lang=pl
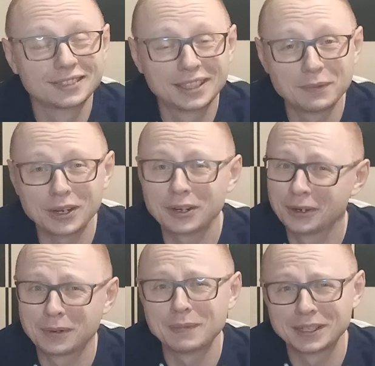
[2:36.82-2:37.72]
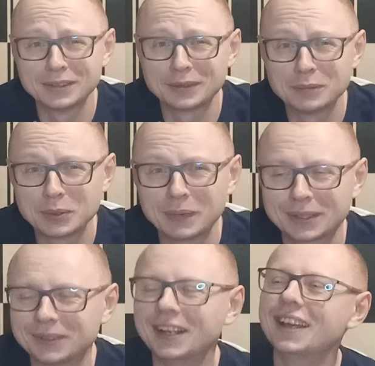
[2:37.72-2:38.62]
Chyba kolor bardziej w tym
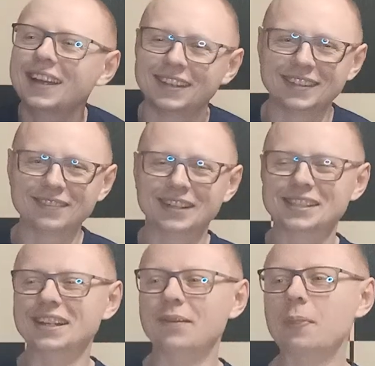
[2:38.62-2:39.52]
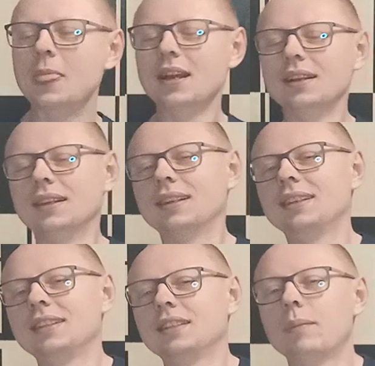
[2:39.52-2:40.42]
przypadku, nieważne.
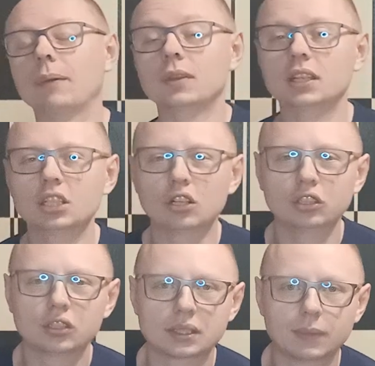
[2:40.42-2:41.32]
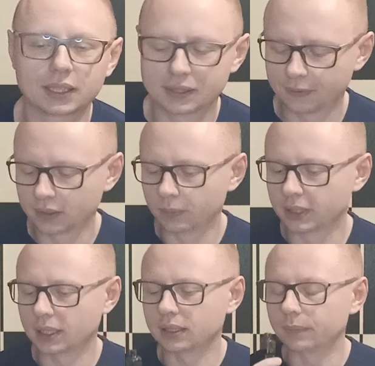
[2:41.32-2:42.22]
E, dobra, jeżeli chodzi o smak, jest
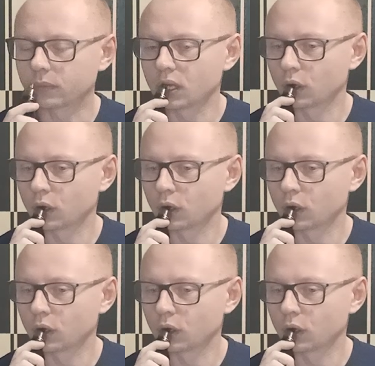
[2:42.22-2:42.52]
fenomenalny.